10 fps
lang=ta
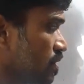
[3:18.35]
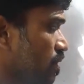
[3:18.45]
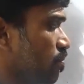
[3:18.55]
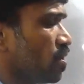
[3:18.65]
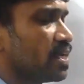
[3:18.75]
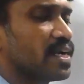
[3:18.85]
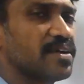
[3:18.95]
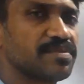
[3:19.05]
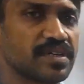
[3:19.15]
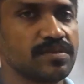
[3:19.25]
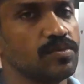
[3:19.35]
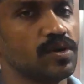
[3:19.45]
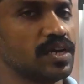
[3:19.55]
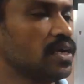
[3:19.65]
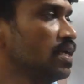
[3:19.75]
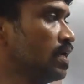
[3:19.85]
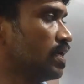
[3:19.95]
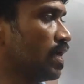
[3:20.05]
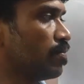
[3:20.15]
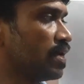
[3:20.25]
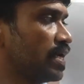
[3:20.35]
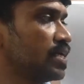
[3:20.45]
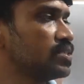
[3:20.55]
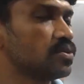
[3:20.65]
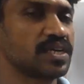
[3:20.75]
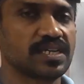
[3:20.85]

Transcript: இந்த ப்ளோயர் ட்ரைவ் பண்ணுறது மோட்டர் நார்மலாக ஏஹெச்யோட